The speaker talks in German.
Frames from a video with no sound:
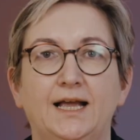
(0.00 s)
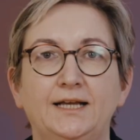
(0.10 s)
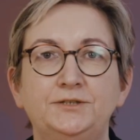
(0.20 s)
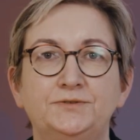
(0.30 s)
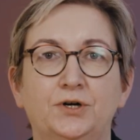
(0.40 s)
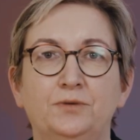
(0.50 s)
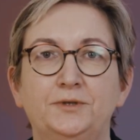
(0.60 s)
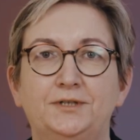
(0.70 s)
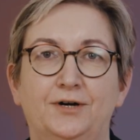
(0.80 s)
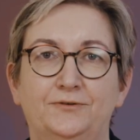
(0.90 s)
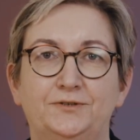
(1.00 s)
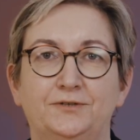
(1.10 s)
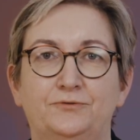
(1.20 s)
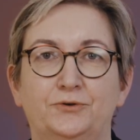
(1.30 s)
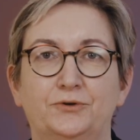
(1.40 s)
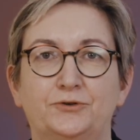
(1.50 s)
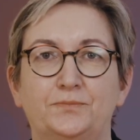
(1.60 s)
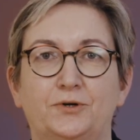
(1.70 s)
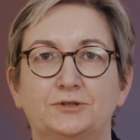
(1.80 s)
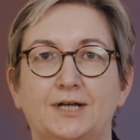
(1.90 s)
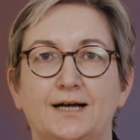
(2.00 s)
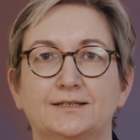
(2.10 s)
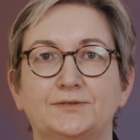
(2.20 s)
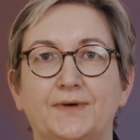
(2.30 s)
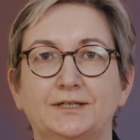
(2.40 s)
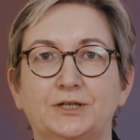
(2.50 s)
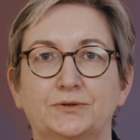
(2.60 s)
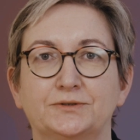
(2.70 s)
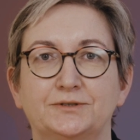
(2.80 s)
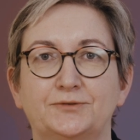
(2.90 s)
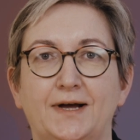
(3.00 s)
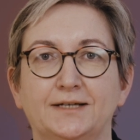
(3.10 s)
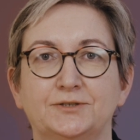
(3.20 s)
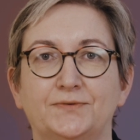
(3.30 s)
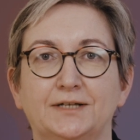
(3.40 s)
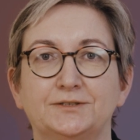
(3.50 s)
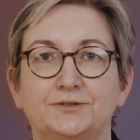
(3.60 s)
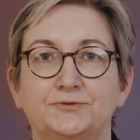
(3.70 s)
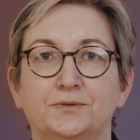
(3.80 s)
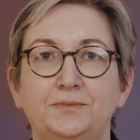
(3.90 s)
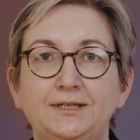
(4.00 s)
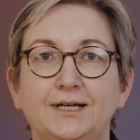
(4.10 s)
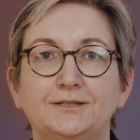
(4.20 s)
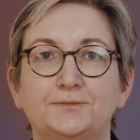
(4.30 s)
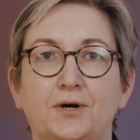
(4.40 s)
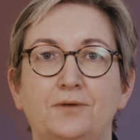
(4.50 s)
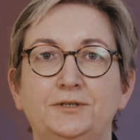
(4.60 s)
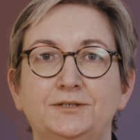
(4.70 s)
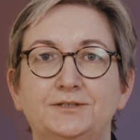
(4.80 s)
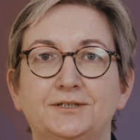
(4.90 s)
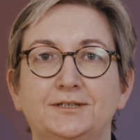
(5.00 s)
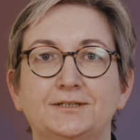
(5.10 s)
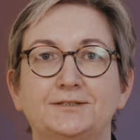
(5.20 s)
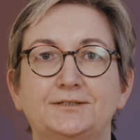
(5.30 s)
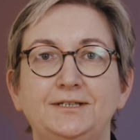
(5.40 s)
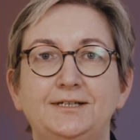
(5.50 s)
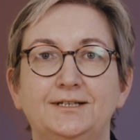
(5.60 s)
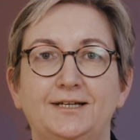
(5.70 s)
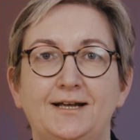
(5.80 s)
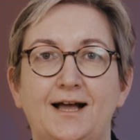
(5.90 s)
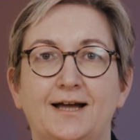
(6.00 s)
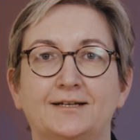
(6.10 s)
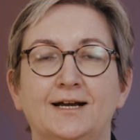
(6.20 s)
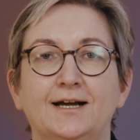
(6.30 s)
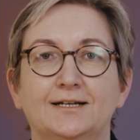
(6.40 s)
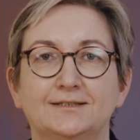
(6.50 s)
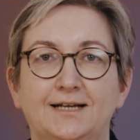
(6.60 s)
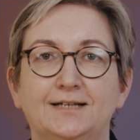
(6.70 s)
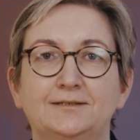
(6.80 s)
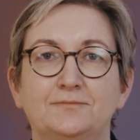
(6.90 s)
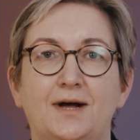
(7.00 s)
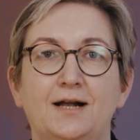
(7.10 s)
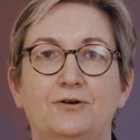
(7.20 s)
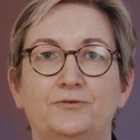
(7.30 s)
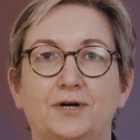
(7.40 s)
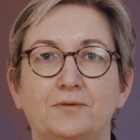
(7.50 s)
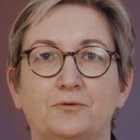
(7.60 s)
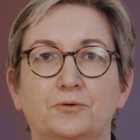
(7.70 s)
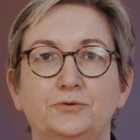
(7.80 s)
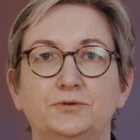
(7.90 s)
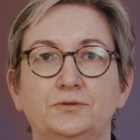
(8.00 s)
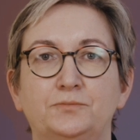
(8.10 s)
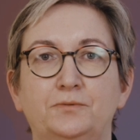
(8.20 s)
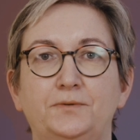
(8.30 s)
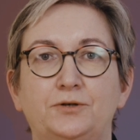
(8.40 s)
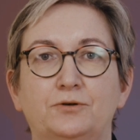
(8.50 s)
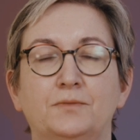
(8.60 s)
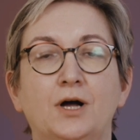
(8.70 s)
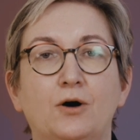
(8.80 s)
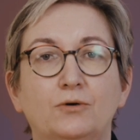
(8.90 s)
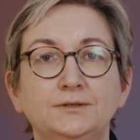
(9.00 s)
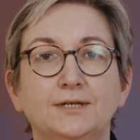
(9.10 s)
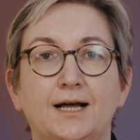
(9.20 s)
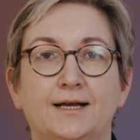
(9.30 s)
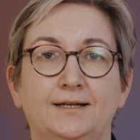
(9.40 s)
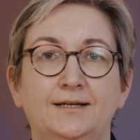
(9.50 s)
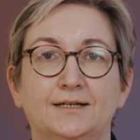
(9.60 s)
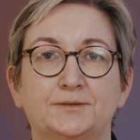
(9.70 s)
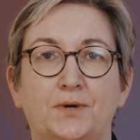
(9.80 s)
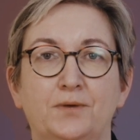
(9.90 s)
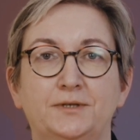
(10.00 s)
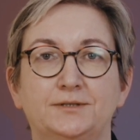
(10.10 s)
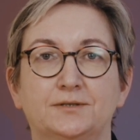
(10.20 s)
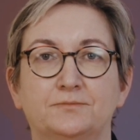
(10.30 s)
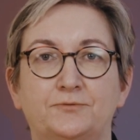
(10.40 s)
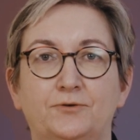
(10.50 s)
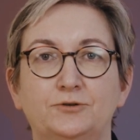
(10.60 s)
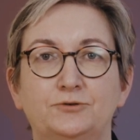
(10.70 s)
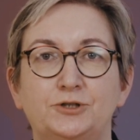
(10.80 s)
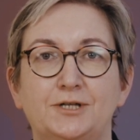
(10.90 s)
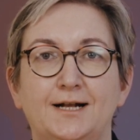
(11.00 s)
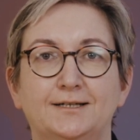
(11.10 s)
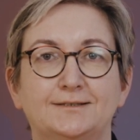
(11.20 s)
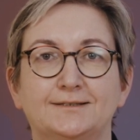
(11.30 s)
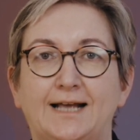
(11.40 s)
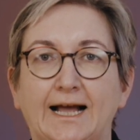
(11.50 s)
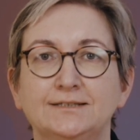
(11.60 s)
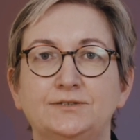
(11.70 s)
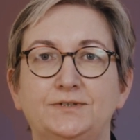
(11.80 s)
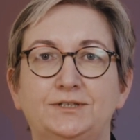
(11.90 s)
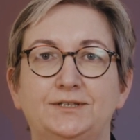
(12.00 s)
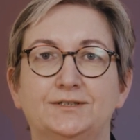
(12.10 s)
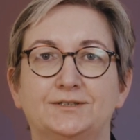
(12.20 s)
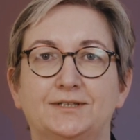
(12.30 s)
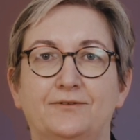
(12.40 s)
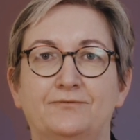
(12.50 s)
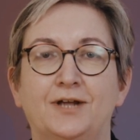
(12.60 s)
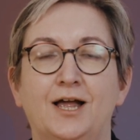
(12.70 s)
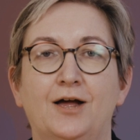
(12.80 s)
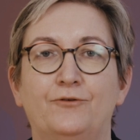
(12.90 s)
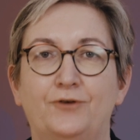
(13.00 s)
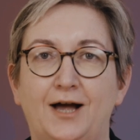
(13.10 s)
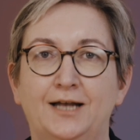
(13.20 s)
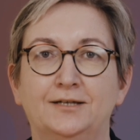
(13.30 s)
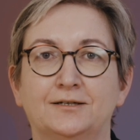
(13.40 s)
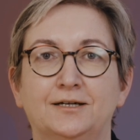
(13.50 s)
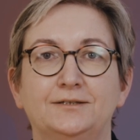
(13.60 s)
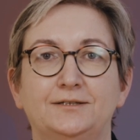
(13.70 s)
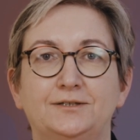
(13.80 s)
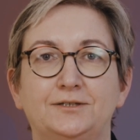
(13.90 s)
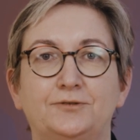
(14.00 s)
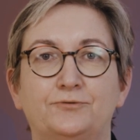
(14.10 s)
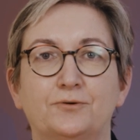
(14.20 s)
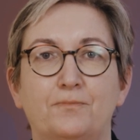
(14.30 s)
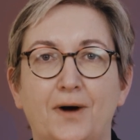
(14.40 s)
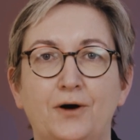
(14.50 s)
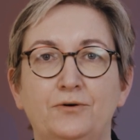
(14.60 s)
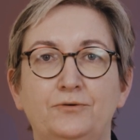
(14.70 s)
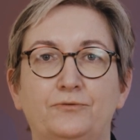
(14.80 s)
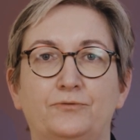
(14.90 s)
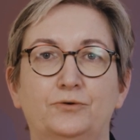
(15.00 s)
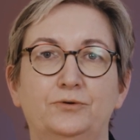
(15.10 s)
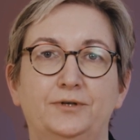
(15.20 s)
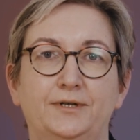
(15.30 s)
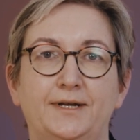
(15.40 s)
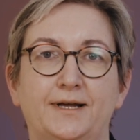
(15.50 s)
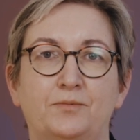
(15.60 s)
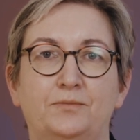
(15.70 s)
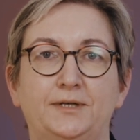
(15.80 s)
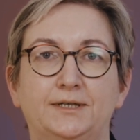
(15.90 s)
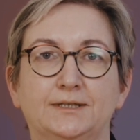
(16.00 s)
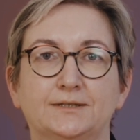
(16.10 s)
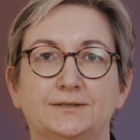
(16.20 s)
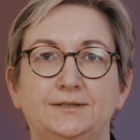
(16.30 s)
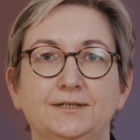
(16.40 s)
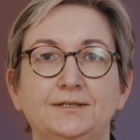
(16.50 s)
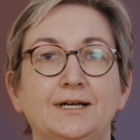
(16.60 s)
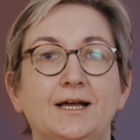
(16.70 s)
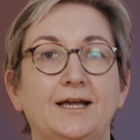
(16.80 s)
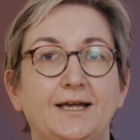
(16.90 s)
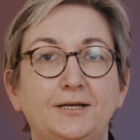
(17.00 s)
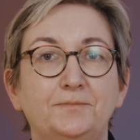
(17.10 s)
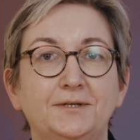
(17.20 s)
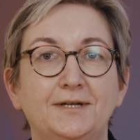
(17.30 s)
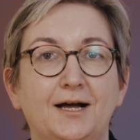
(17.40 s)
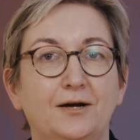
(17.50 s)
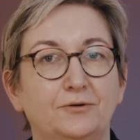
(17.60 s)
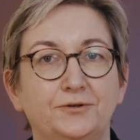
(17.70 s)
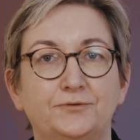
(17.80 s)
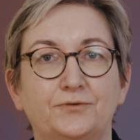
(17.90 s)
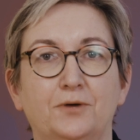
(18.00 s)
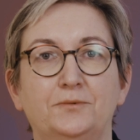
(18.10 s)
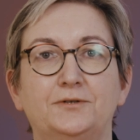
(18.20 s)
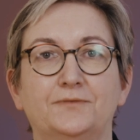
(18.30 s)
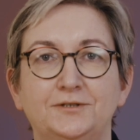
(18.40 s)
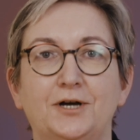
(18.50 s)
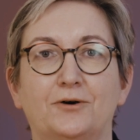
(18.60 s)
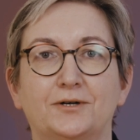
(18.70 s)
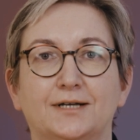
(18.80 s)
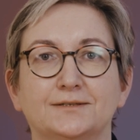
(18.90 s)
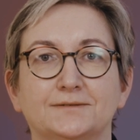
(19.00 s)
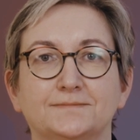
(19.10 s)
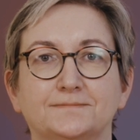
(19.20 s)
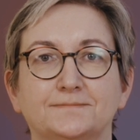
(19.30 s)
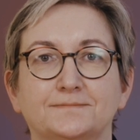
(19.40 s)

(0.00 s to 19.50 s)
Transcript: Ich freue mich auf den Wohnungsbautag 2022. Für mich als Bauministerin ist es die Gelegenheit, das erste Mal auch vor einem größeren Publikum unsere Agenda des Bauministeriums vorzustellen. Es ist ein ganz wichtiges Treffen für alle, die sich für Bauen und Wohnen in der Republik interessieren. Ich bin da und ich freue mich, wenn Sie auch da sind.